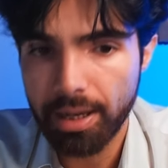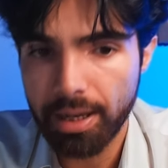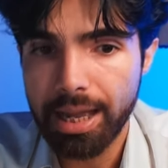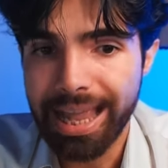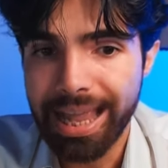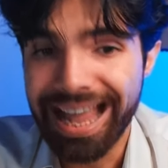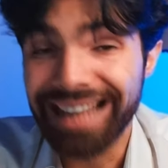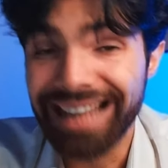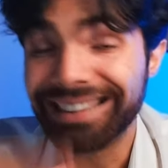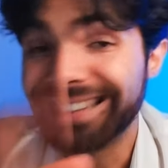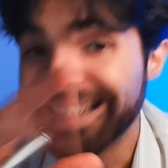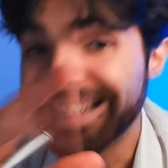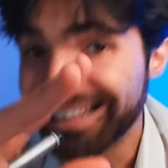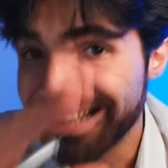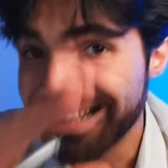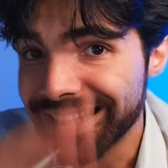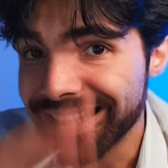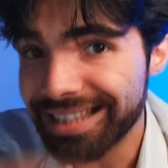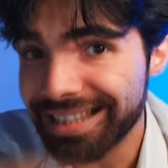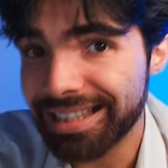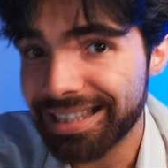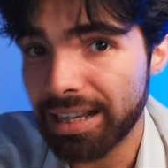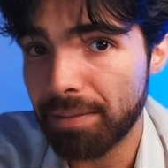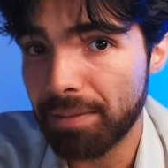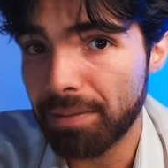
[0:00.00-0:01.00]
E
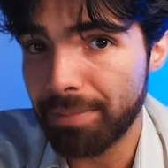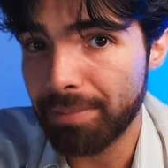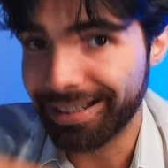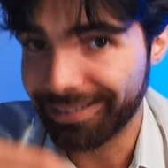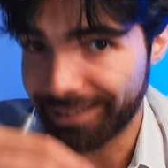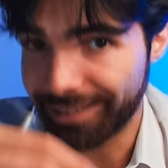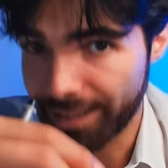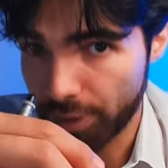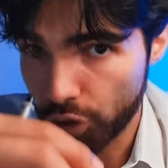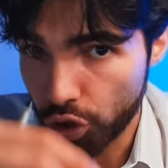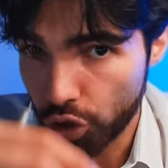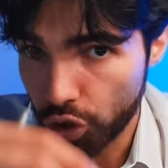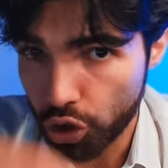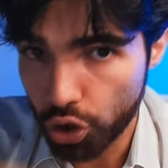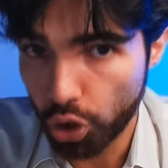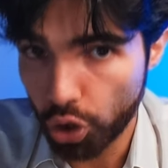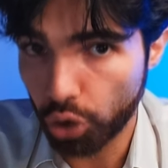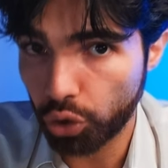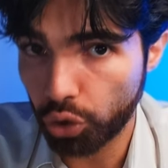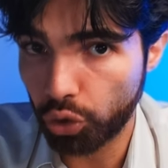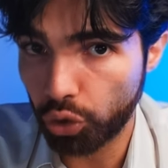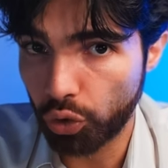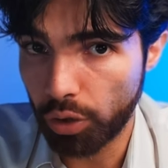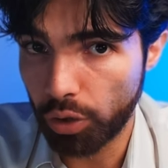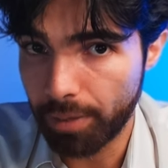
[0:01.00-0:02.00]
tendenzialmente
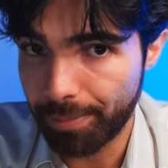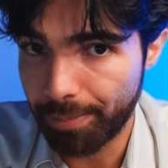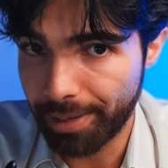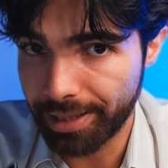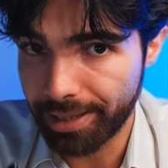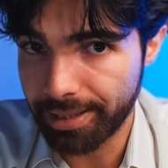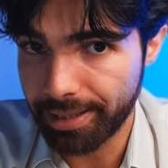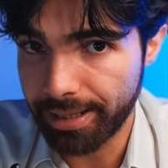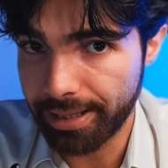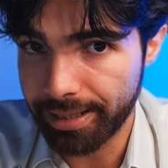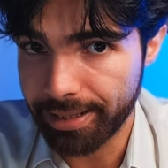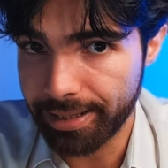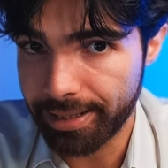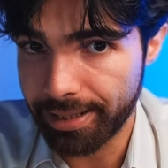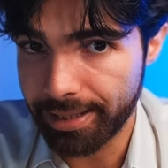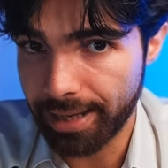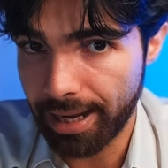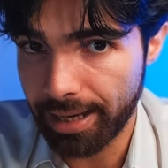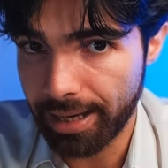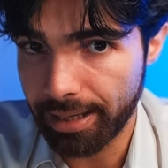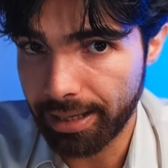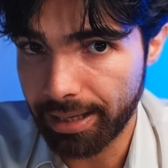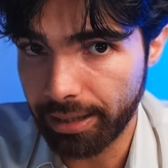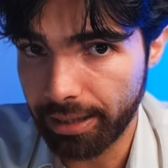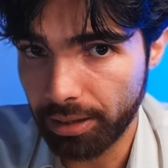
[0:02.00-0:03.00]
sotto le
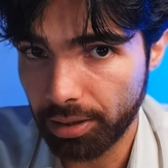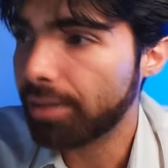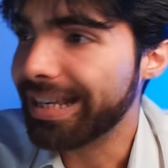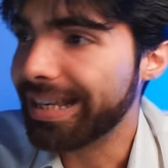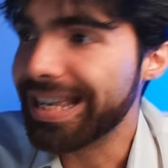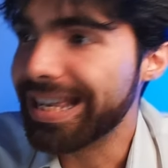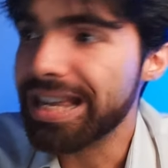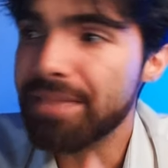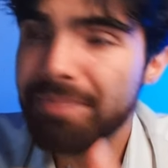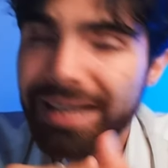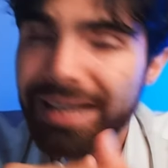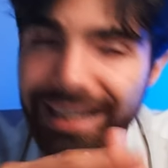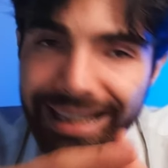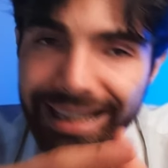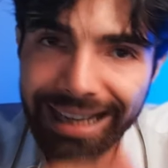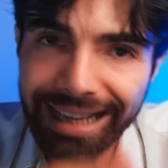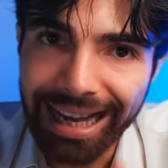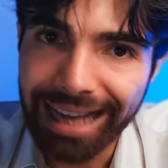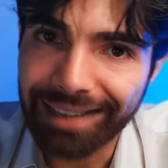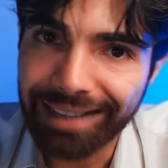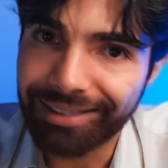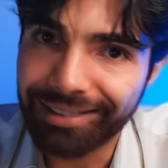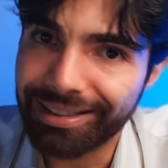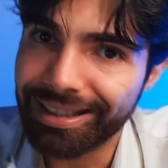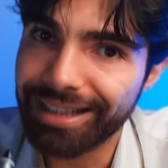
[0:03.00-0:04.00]
presidenziali i
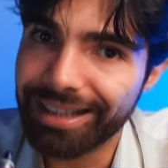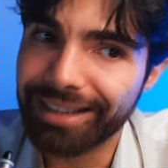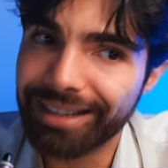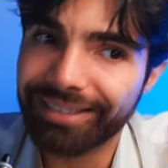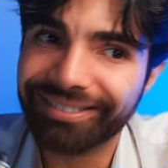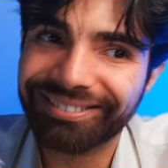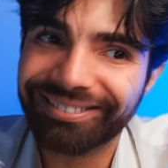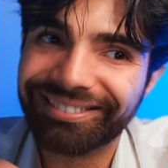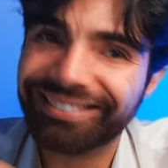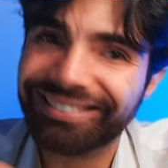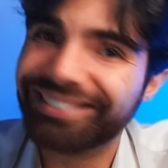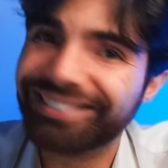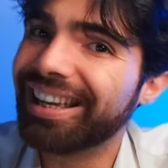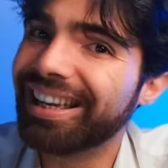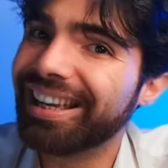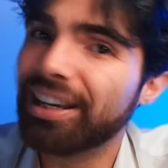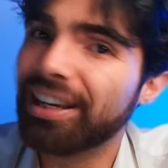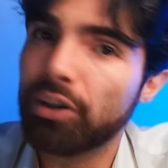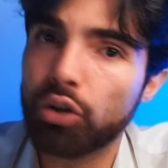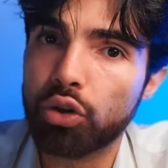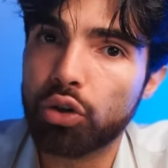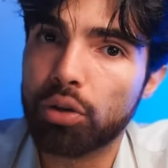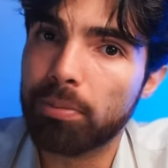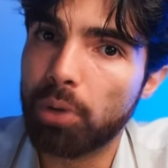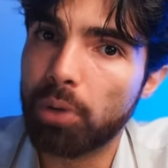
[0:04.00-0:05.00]
mercati
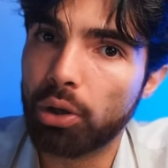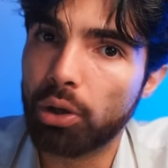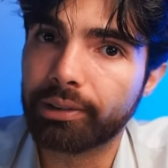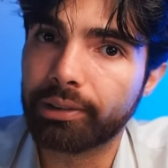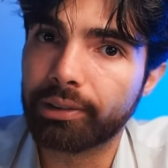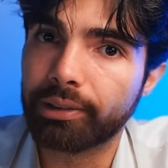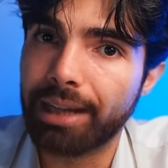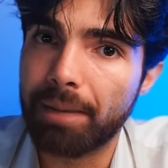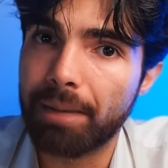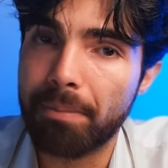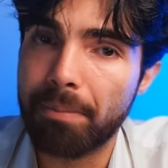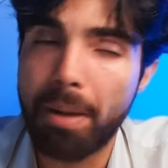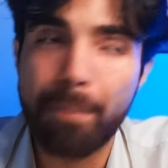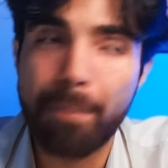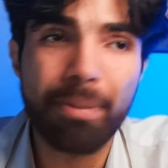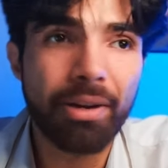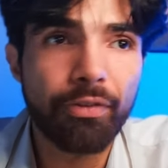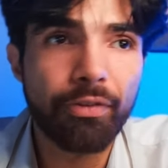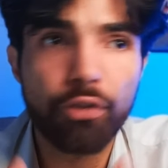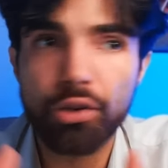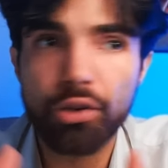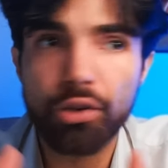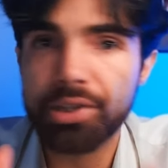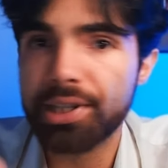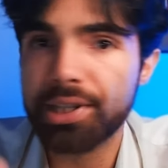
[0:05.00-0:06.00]
tengono botta, ma per
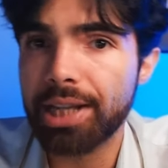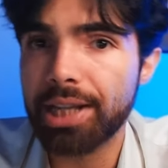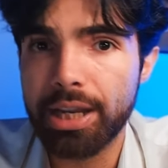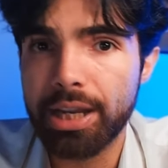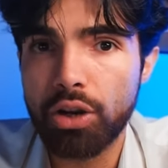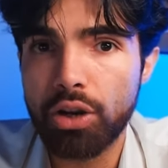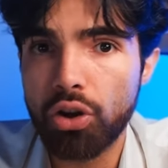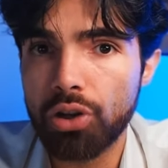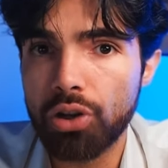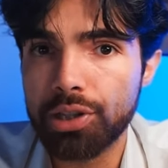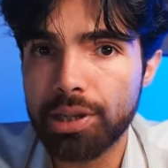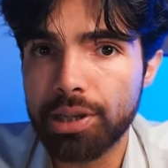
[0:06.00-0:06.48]
forza di cose,